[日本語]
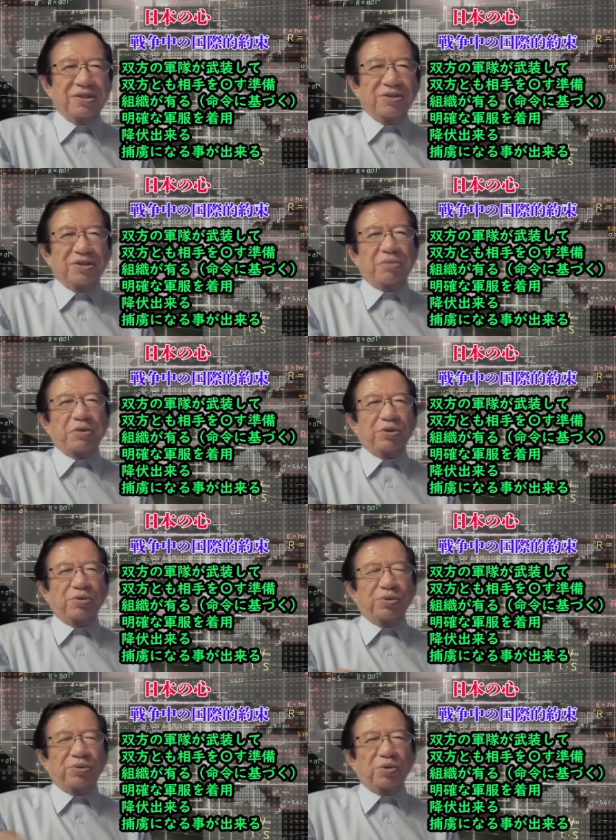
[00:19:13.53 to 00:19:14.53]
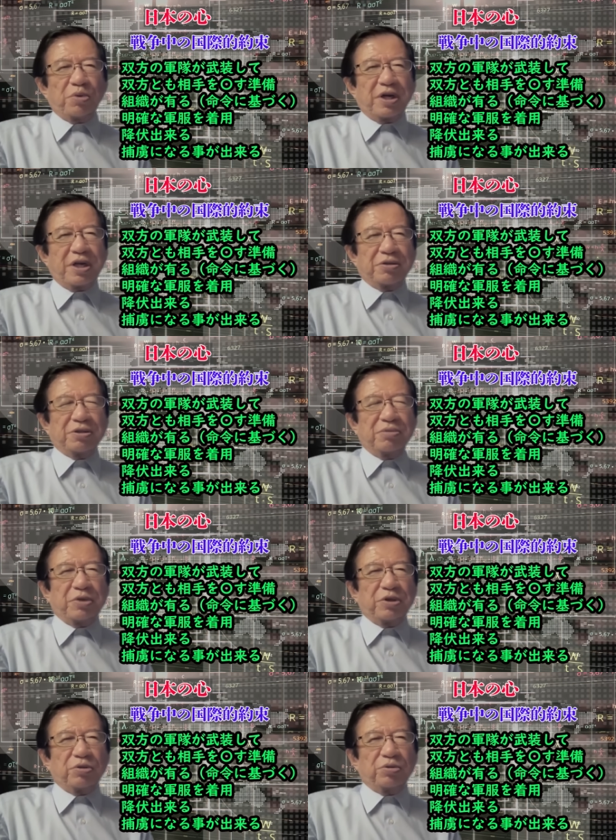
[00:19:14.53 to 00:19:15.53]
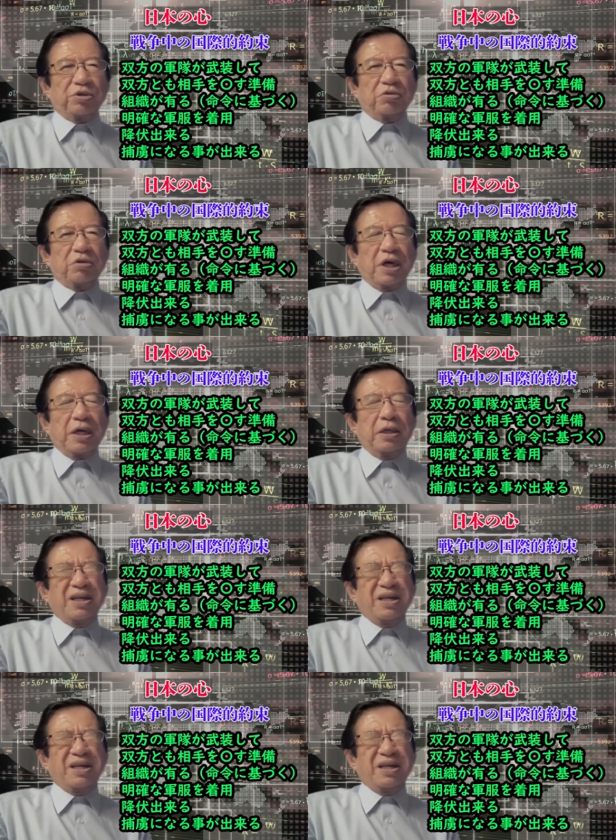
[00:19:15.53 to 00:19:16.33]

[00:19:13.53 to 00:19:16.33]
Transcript: それでベトコンと思われる。ベトコンっていうのは、